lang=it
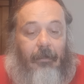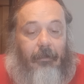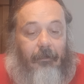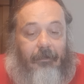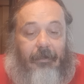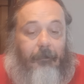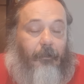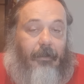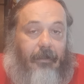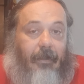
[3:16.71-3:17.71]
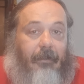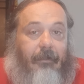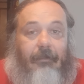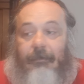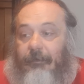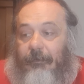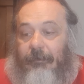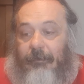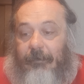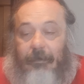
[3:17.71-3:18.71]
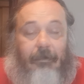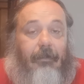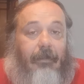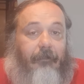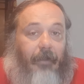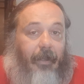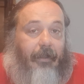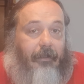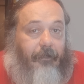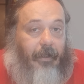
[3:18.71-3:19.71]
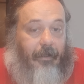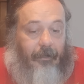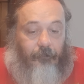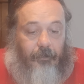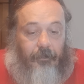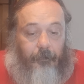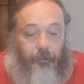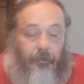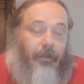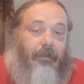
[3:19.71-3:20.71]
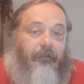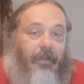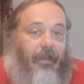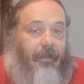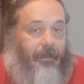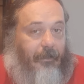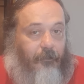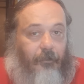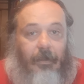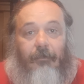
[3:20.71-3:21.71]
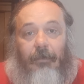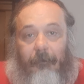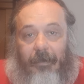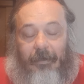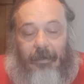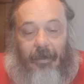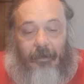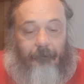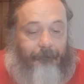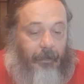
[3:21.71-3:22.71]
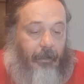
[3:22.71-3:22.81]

Iniziamo a guardare eh, chi va e chi viene a un certo punto. Chi viene ancora non è ben chiaro,